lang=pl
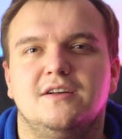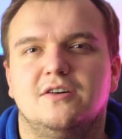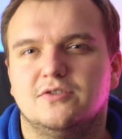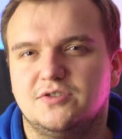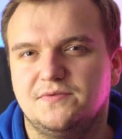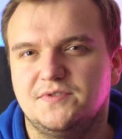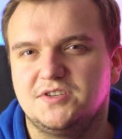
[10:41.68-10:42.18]

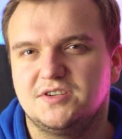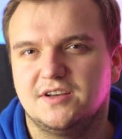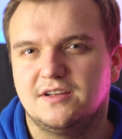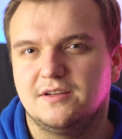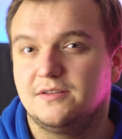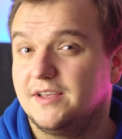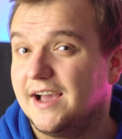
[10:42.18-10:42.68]

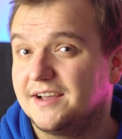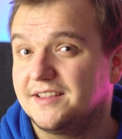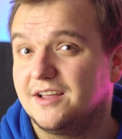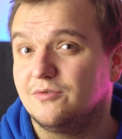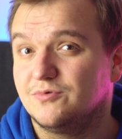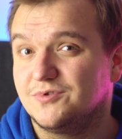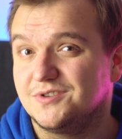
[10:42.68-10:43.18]
Oczywiście jak
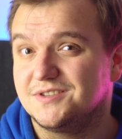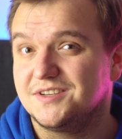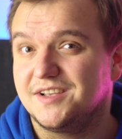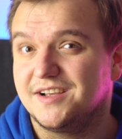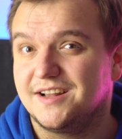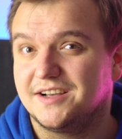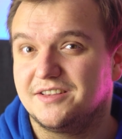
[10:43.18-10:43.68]
na
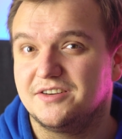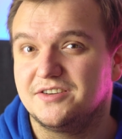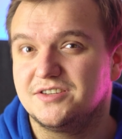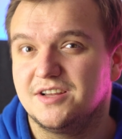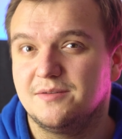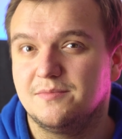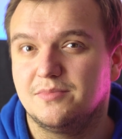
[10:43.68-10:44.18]
urządzenie
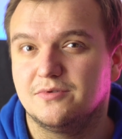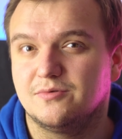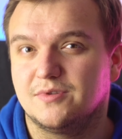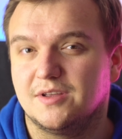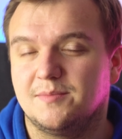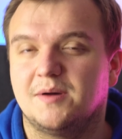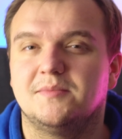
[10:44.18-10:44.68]
elektryczne, bo
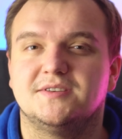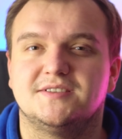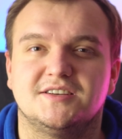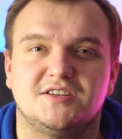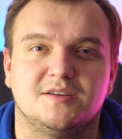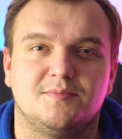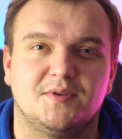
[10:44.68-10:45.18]
tutaj mamy
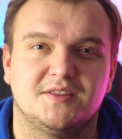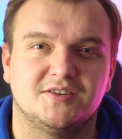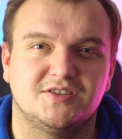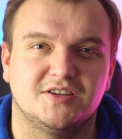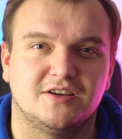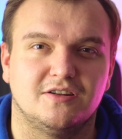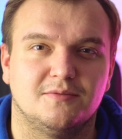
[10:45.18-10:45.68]
zasięg
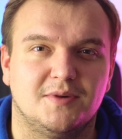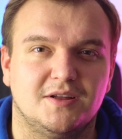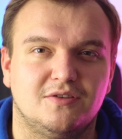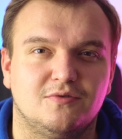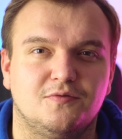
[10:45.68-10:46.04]
15 km